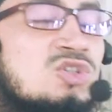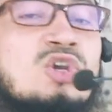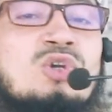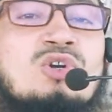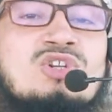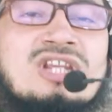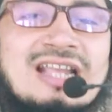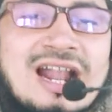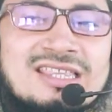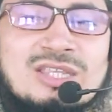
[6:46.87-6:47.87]
যখন সে
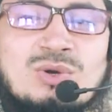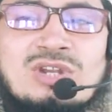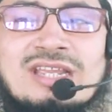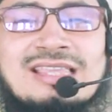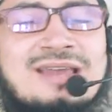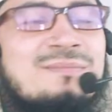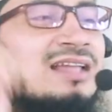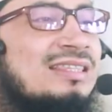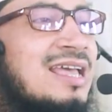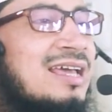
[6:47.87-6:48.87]
গাড়িতে ওঠে তার
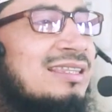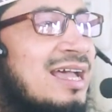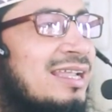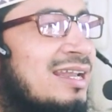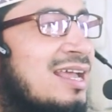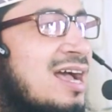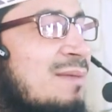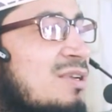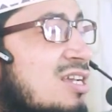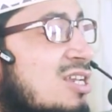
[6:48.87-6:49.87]
মাথায় আর থাকে না
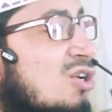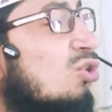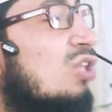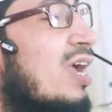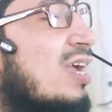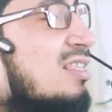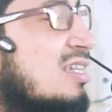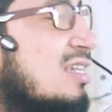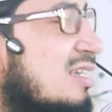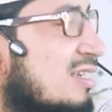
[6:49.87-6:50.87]
আমি জানি কোথায় আছি